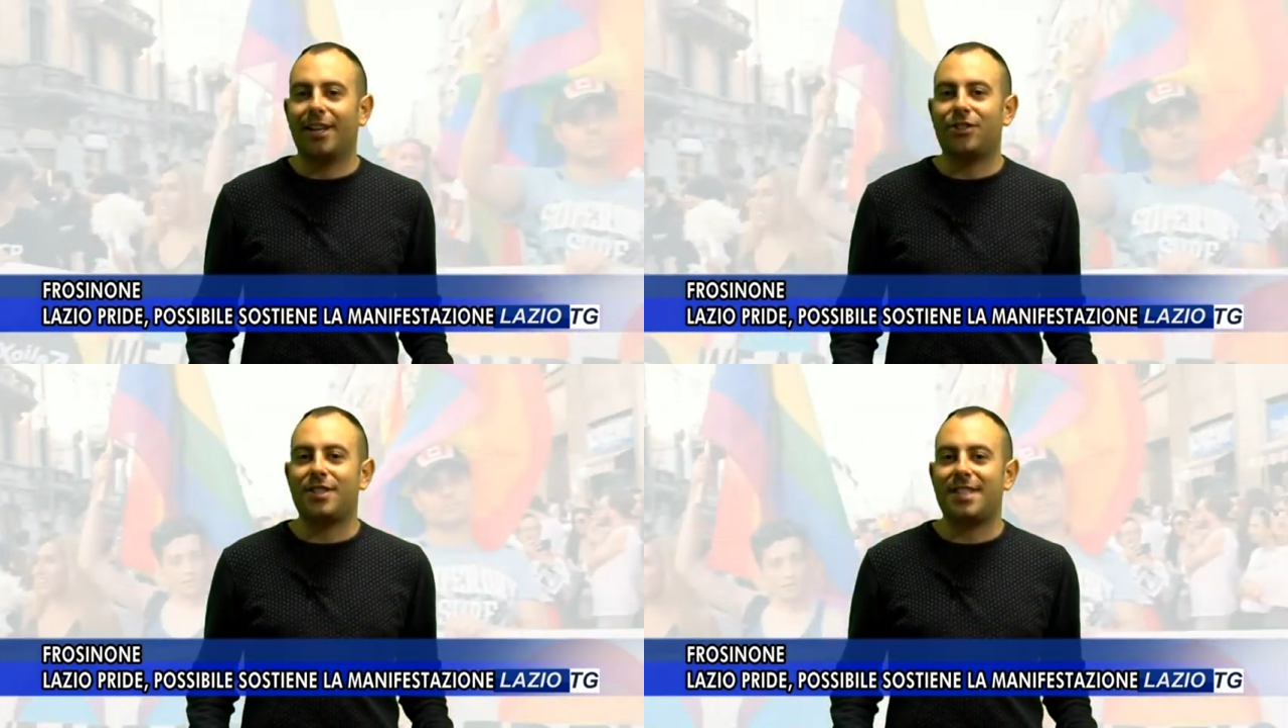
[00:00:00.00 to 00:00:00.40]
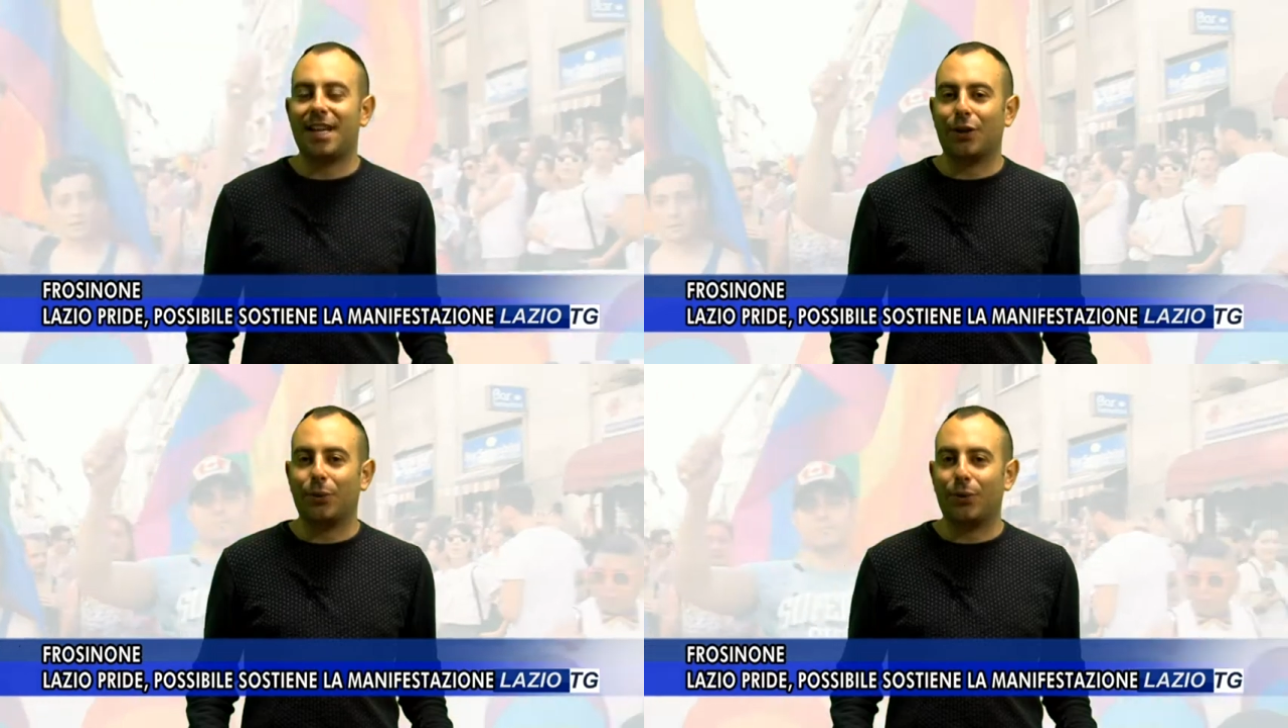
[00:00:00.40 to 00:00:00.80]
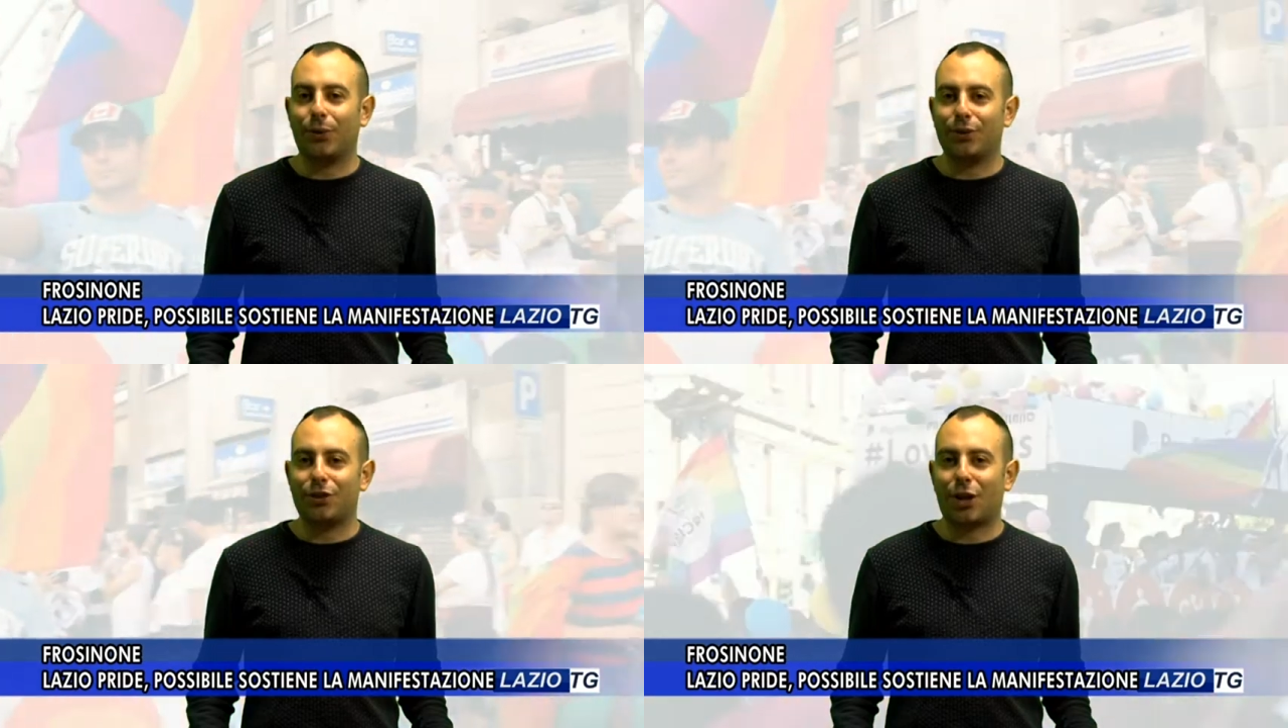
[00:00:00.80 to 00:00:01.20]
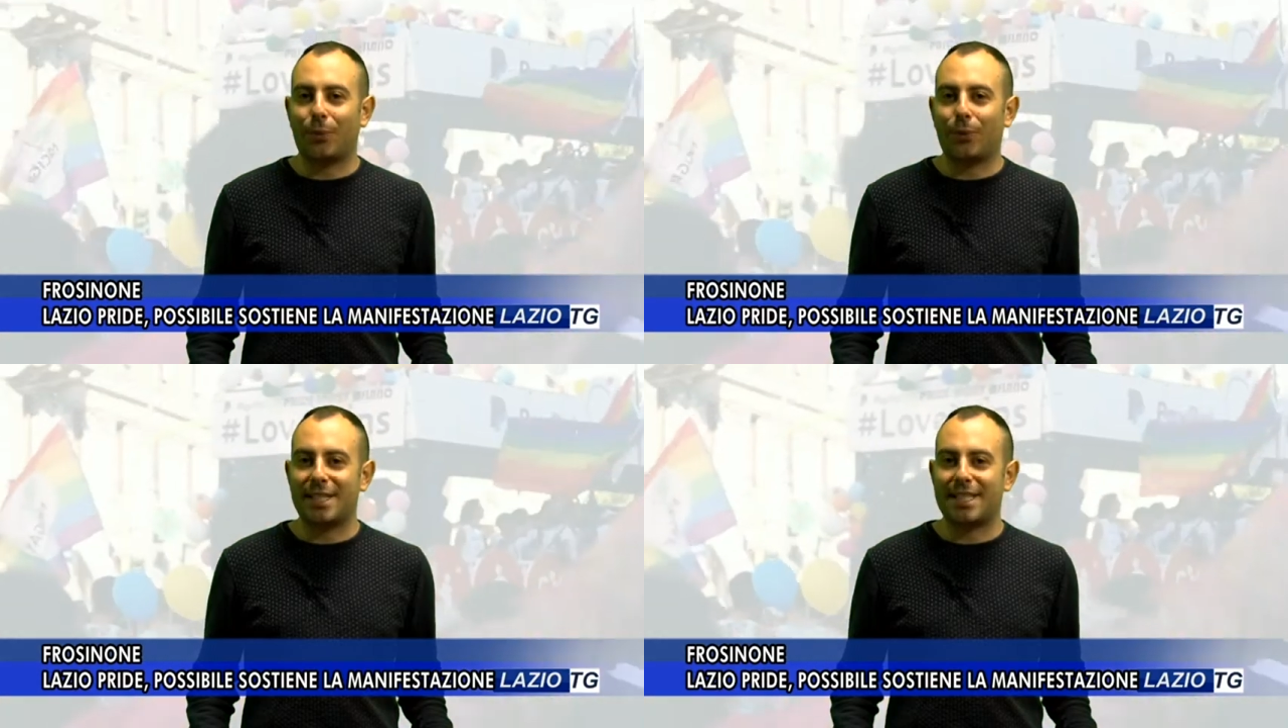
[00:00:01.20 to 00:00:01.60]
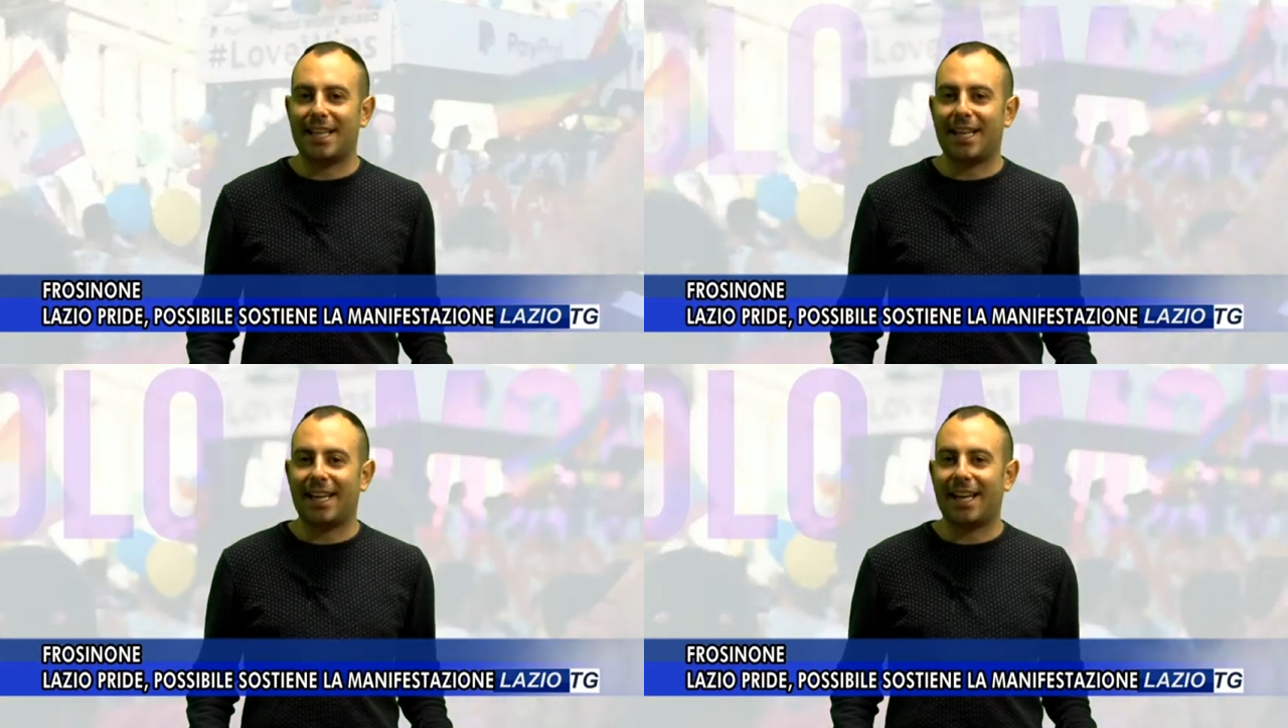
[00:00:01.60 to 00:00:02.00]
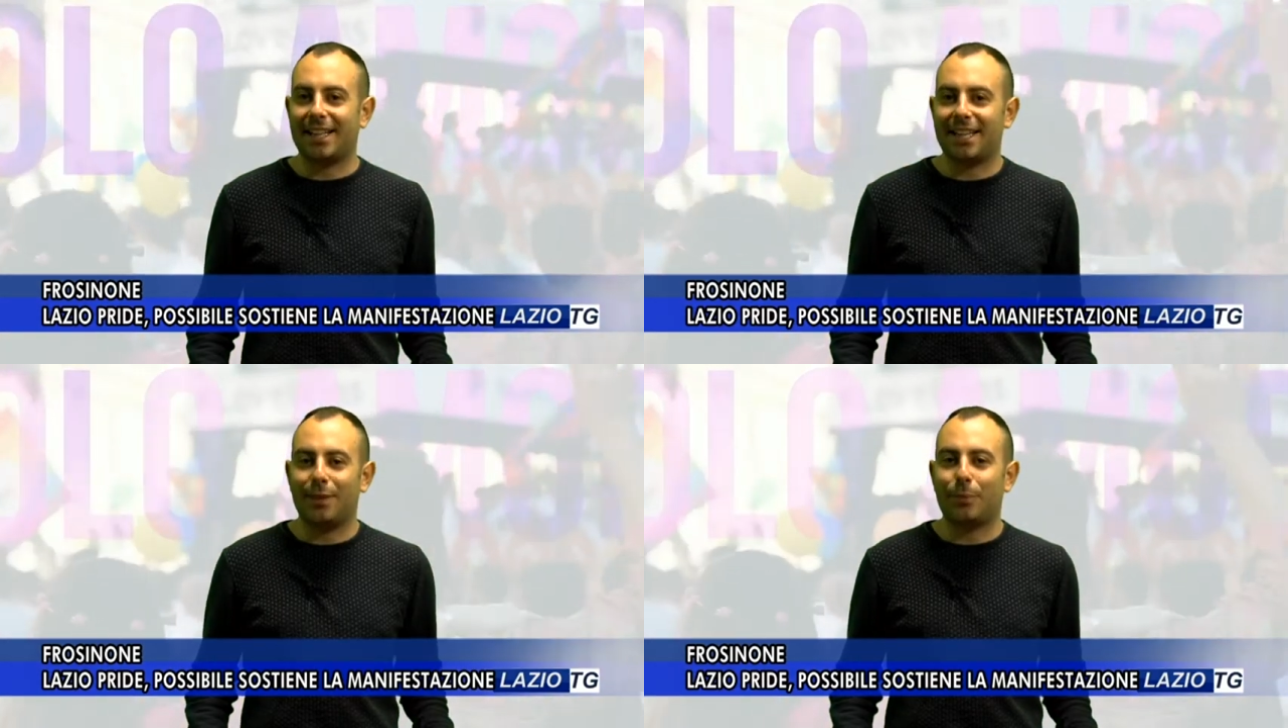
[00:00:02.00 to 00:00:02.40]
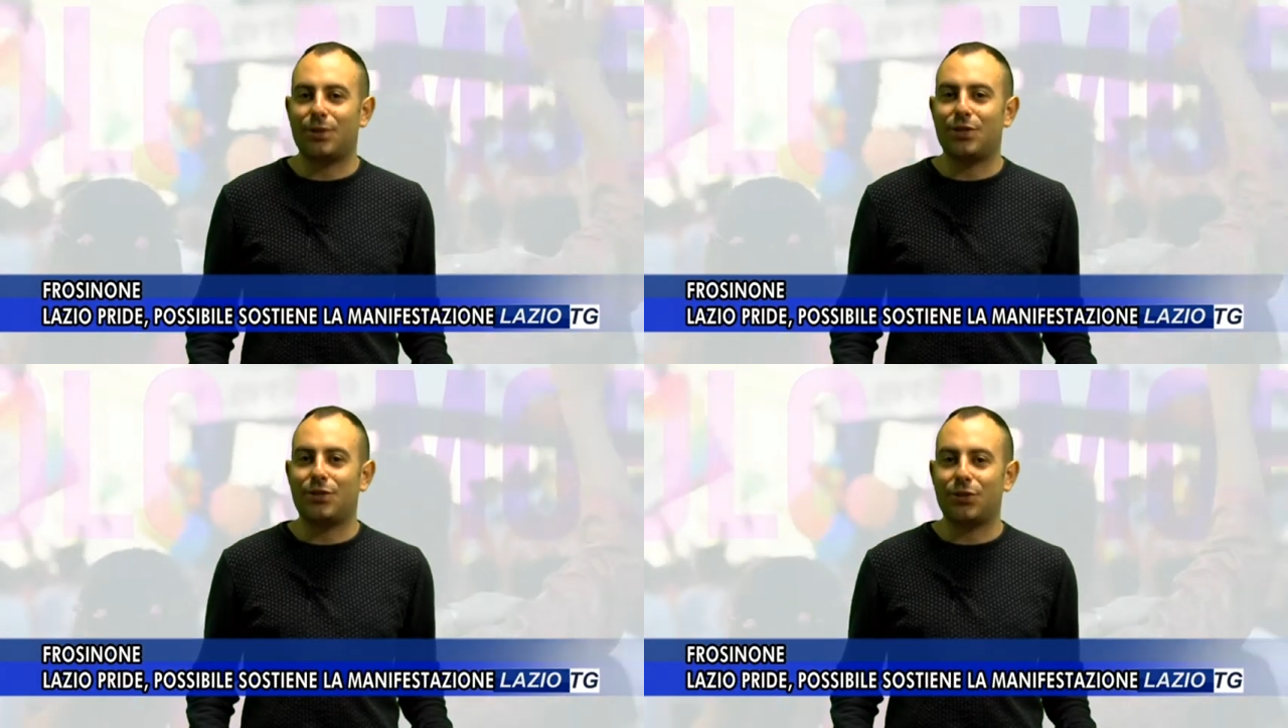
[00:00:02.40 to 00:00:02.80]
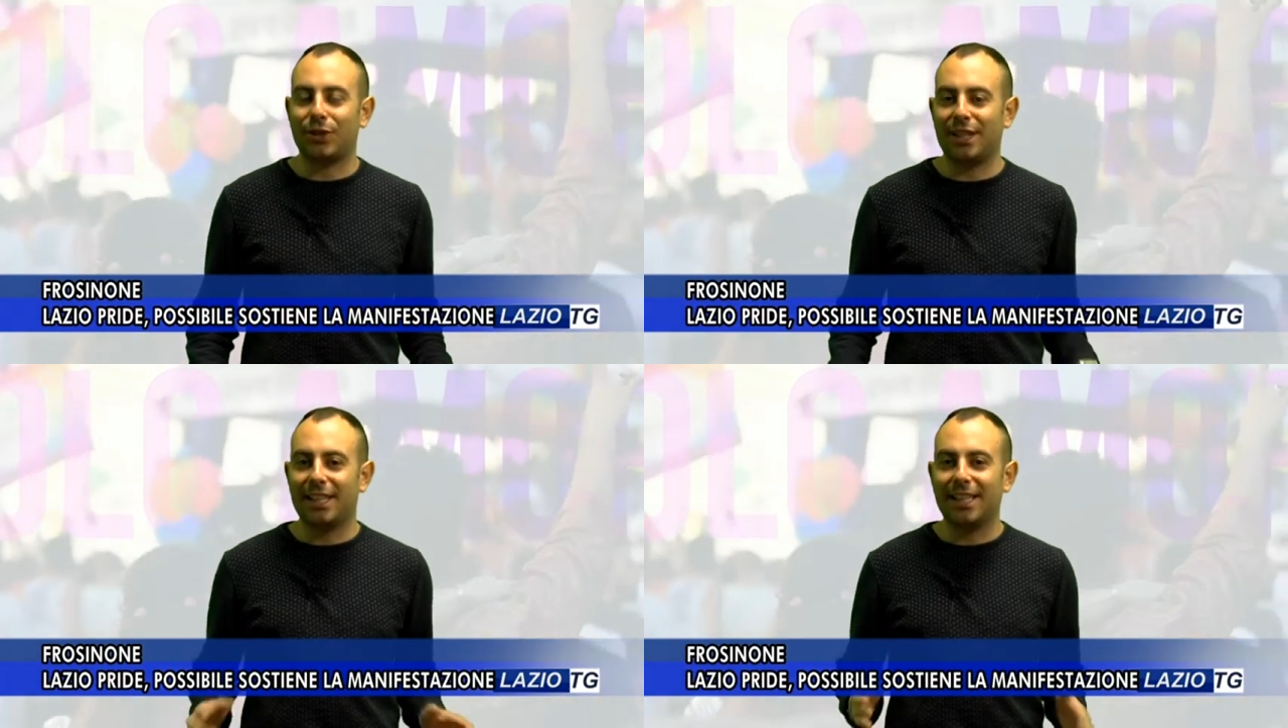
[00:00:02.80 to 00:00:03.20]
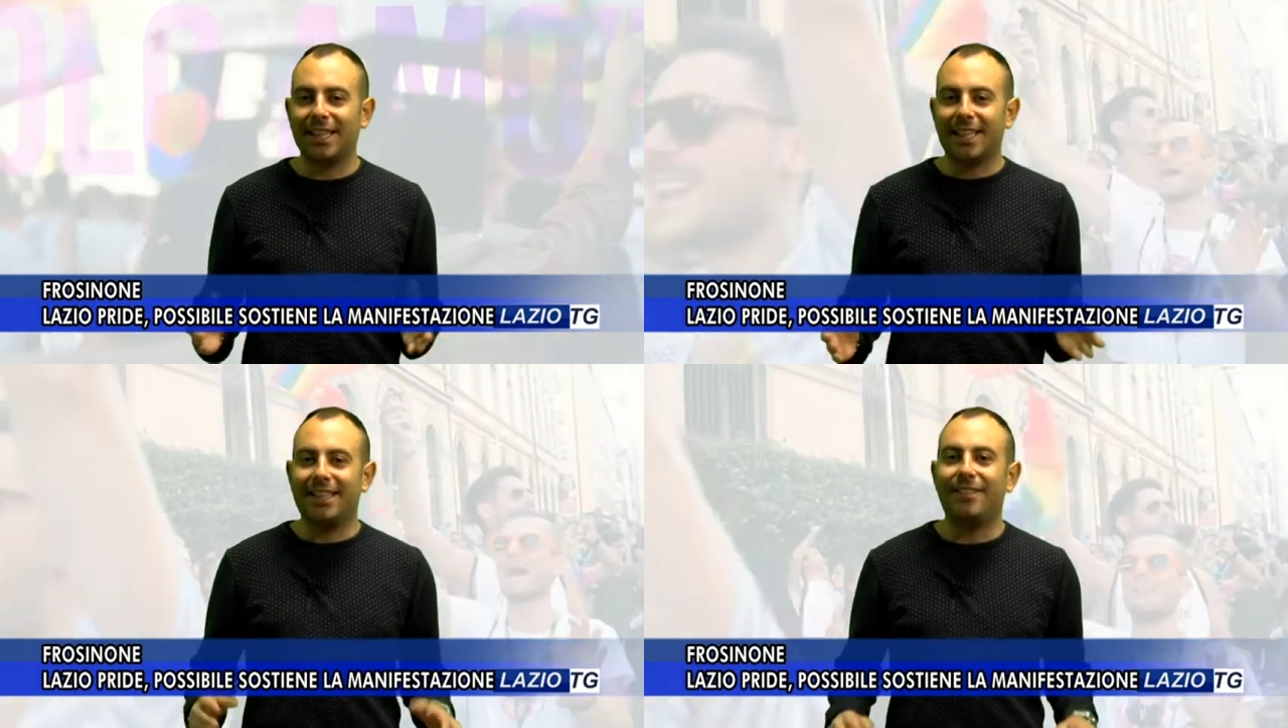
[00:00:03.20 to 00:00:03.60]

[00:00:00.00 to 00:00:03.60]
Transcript: eh, ci siano diciamo, queste grandi posizioni